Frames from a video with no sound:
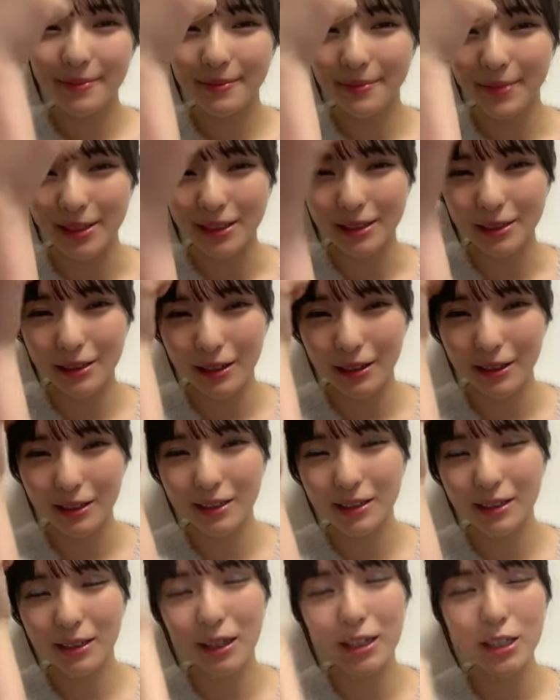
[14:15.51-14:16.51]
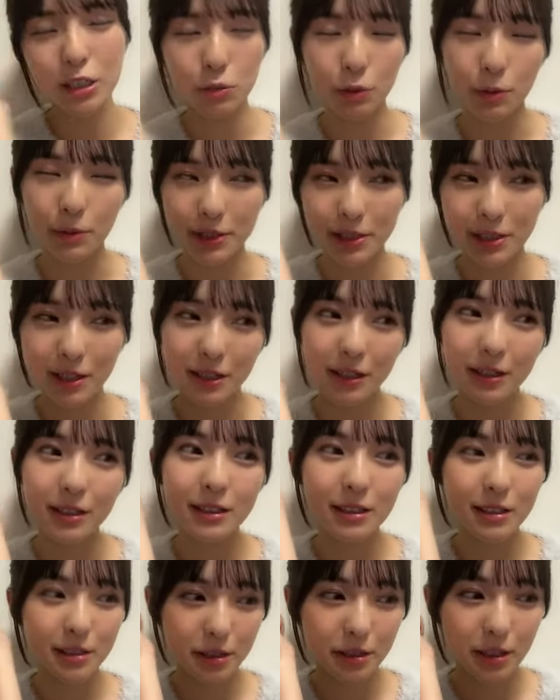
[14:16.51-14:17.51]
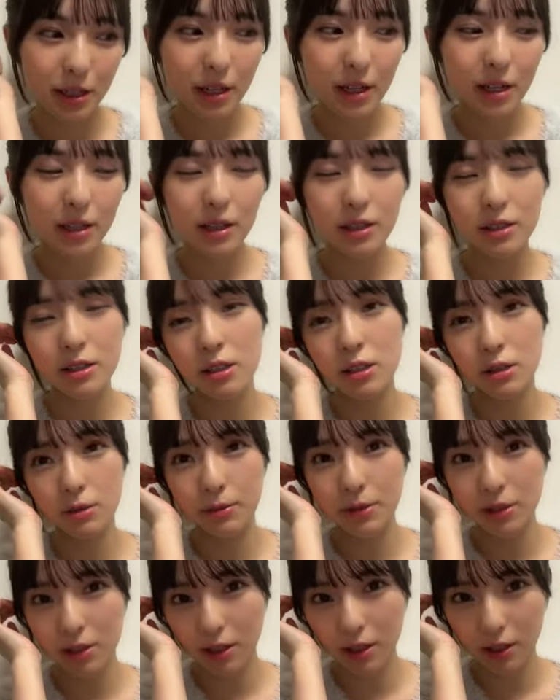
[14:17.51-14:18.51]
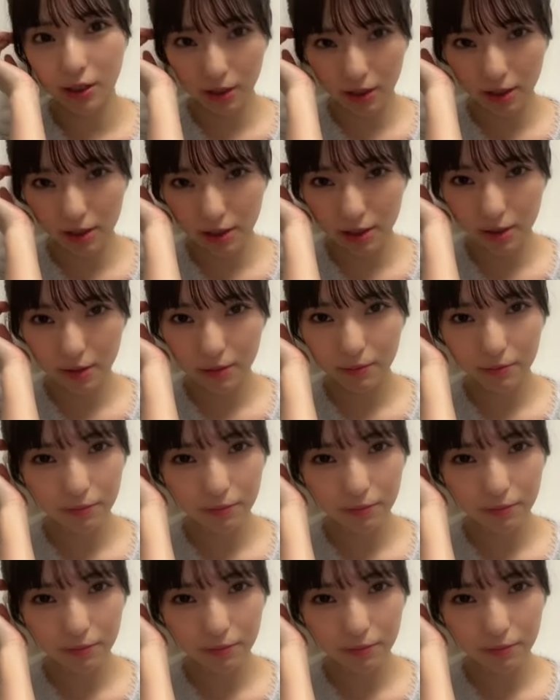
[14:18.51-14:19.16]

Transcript: 間違いなかった歌詞も間違えなかったし立ち位置も間違えなかったし